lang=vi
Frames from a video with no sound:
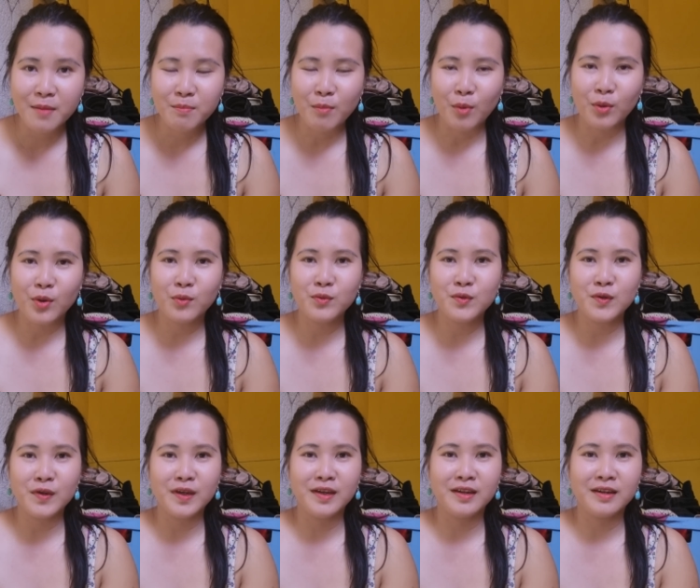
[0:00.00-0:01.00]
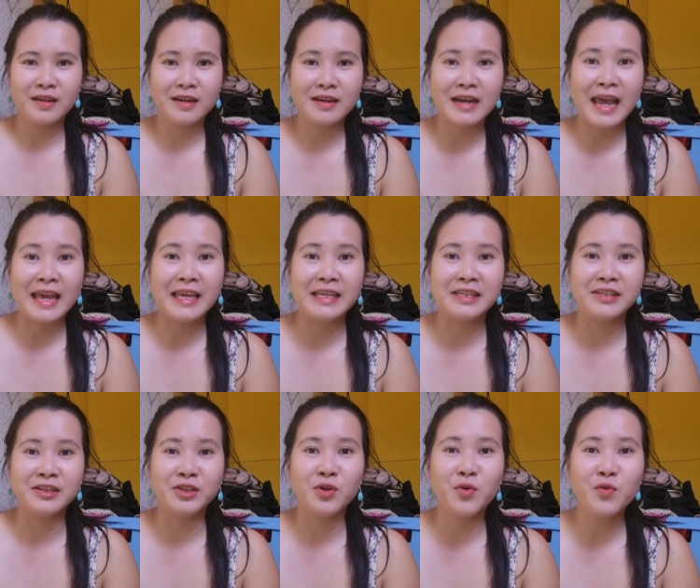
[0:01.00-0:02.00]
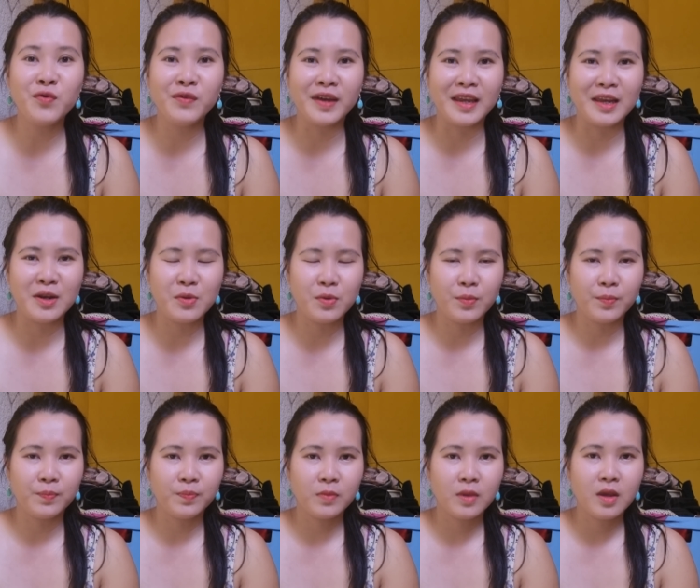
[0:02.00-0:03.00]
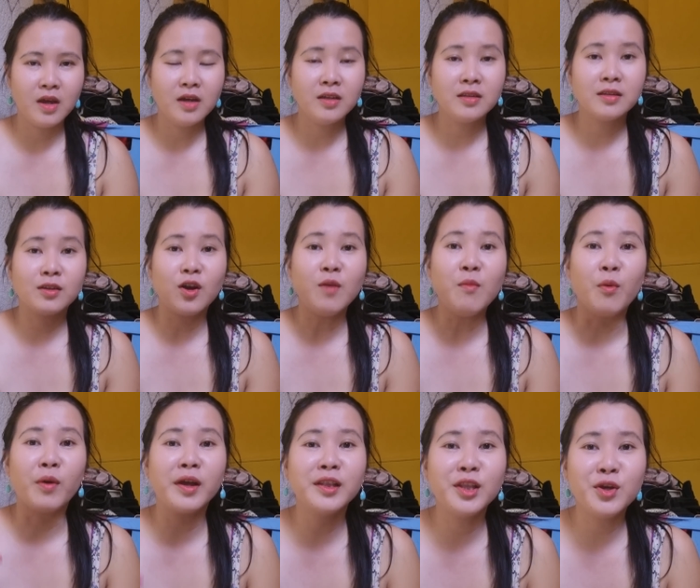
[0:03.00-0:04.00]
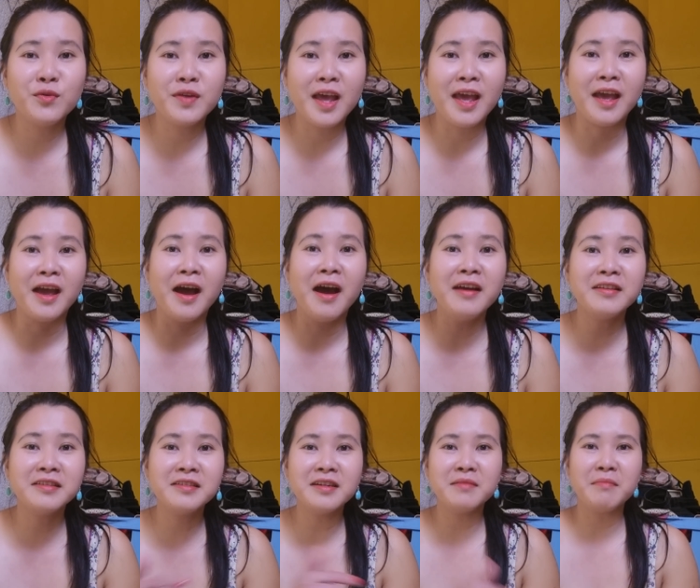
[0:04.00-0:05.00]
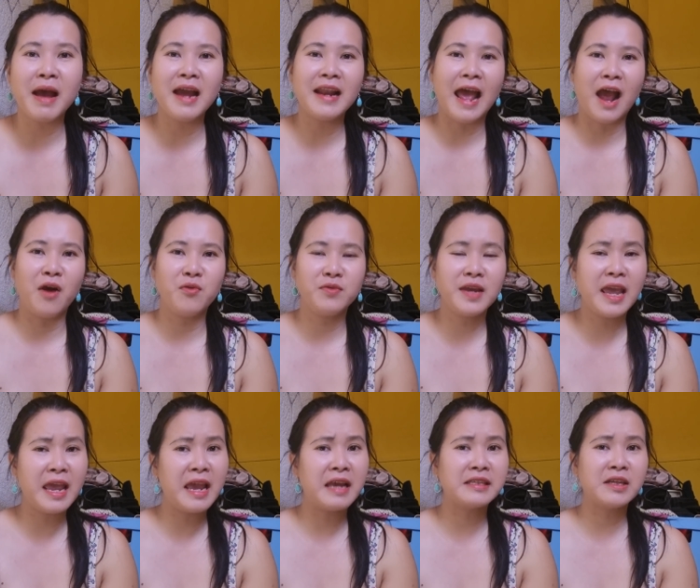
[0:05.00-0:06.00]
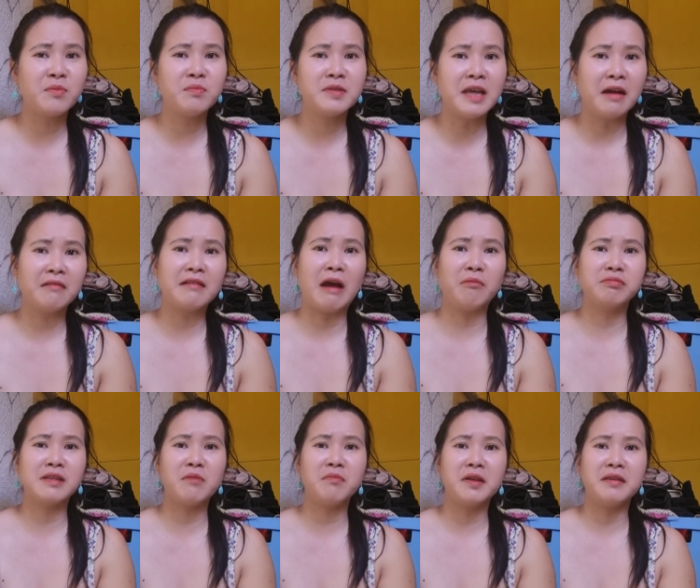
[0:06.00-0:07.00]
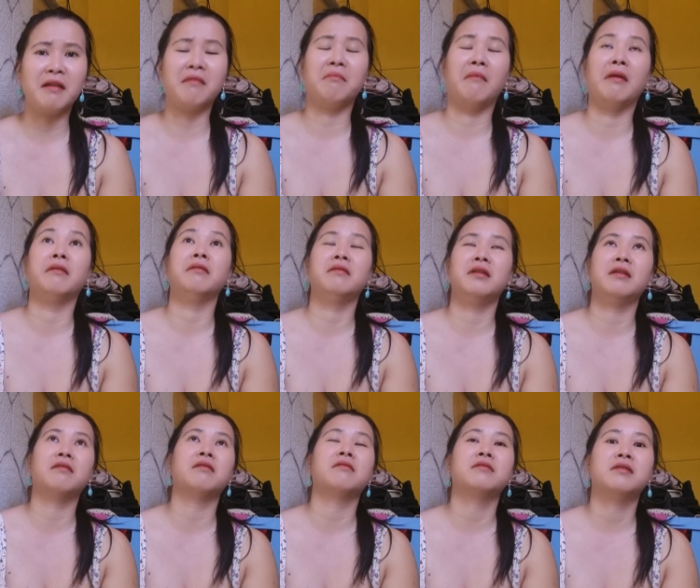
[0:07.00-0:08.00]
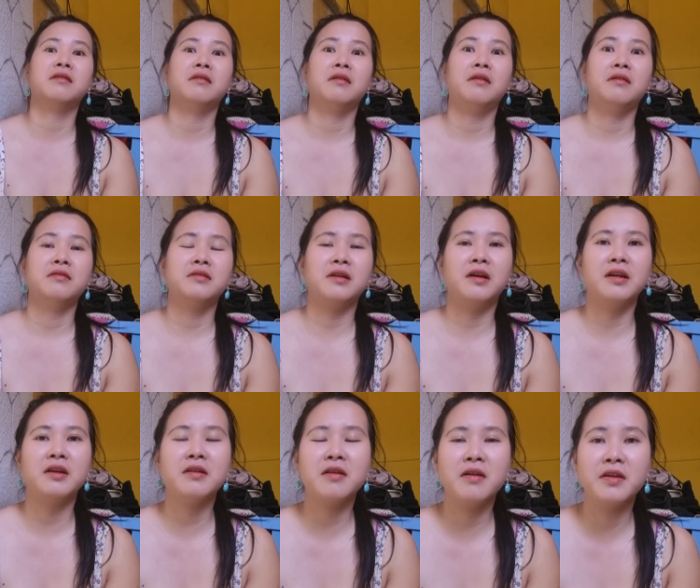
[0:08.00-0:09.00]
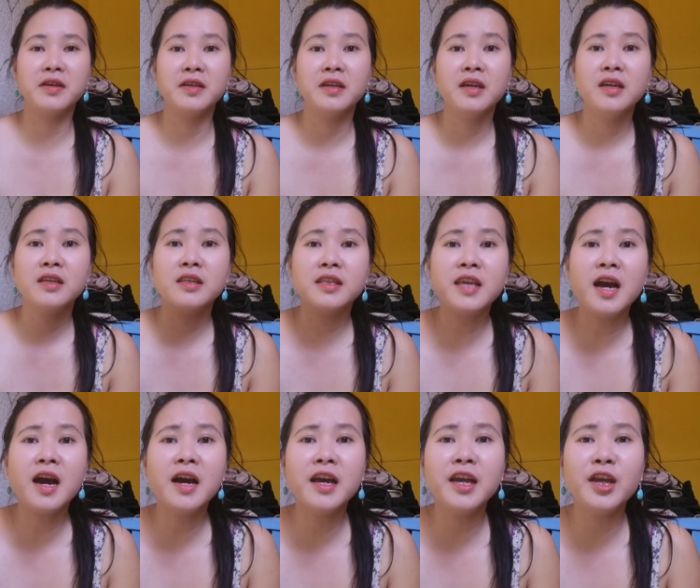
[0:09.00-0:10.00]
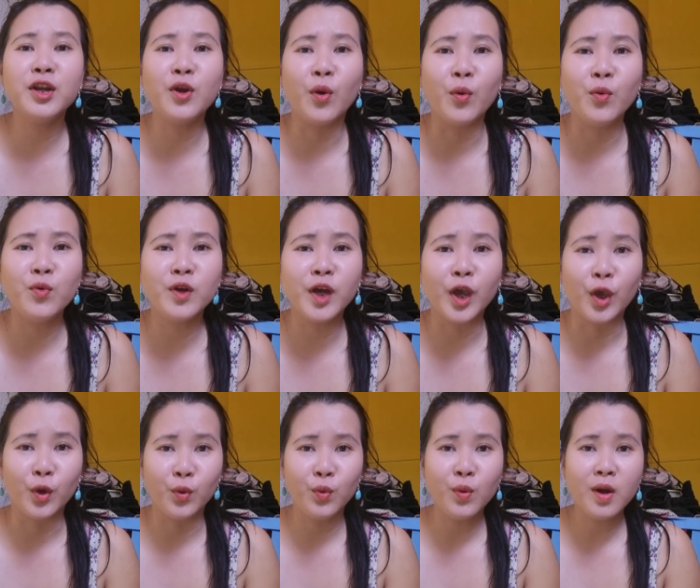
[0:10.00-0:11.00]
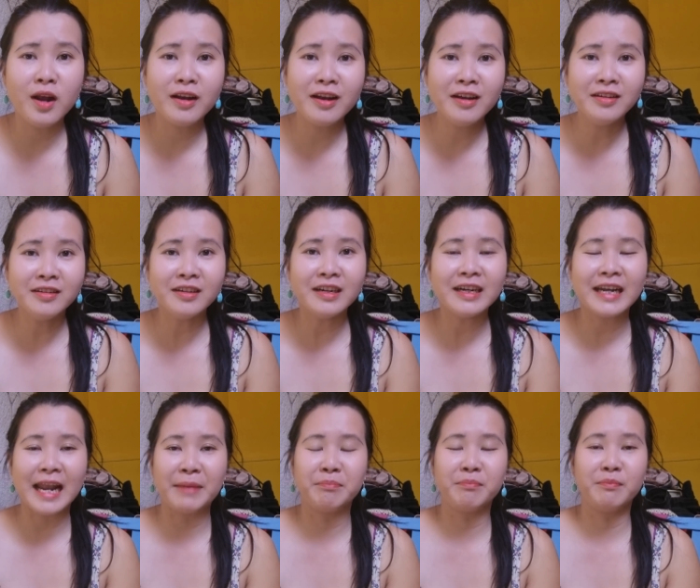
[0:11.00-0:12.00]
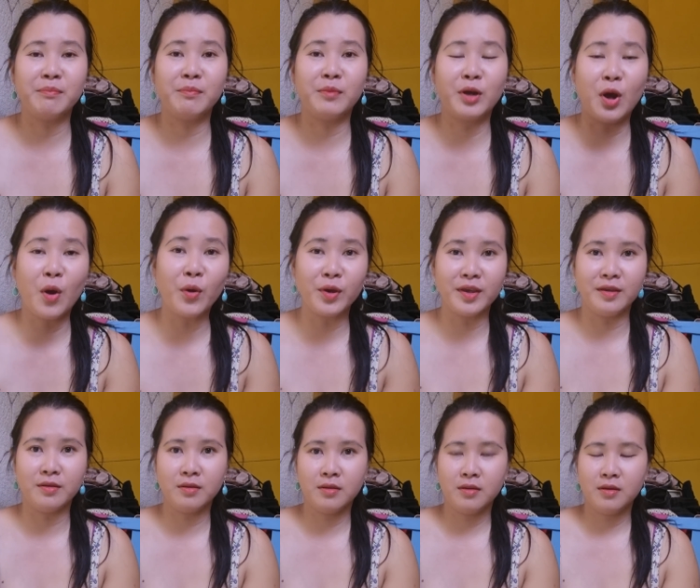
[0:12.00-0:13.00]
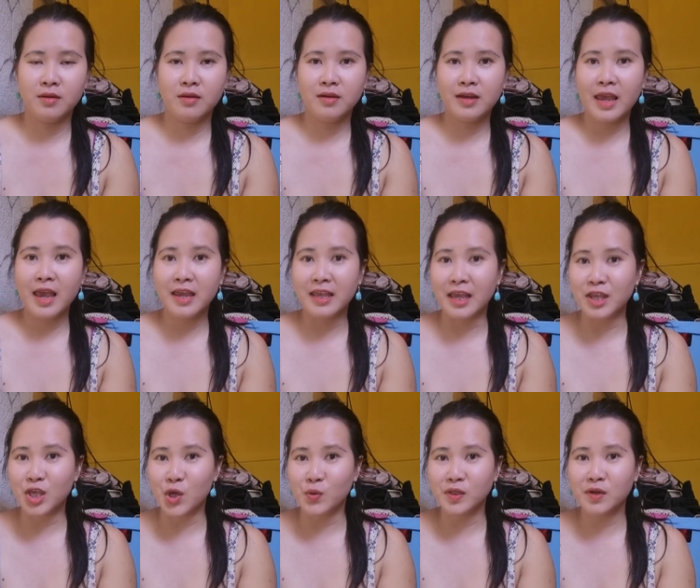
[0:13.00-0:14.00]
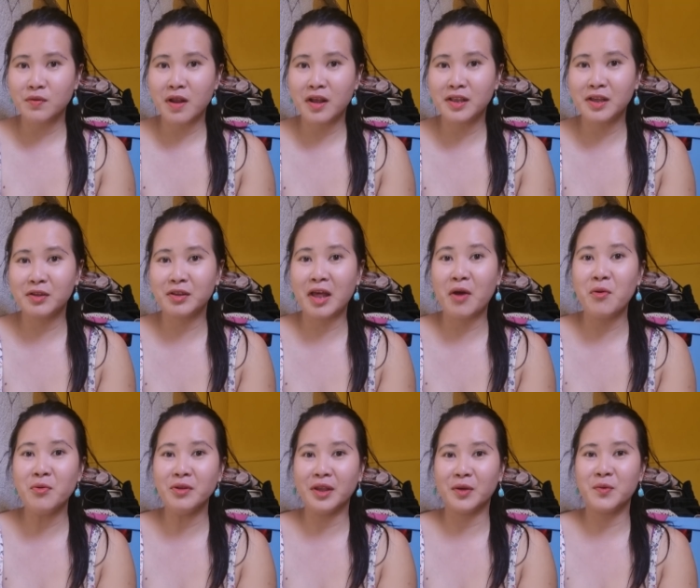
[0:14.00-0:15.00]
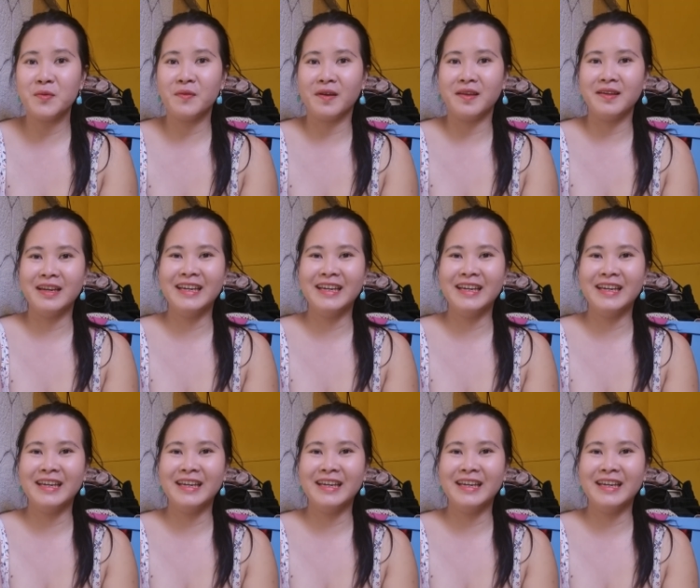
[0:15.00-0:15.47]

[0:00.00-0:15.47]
một câu chuyện đầy sự thú vị luôn Có một cái tiêu đề hết sức bá đạo Nghe xong giật đọc xong là giật mình nè Trời đất ơi Chơi đủ kiểu đứng nằm ngồi nghe vậy chịu sao thấu thì quý vị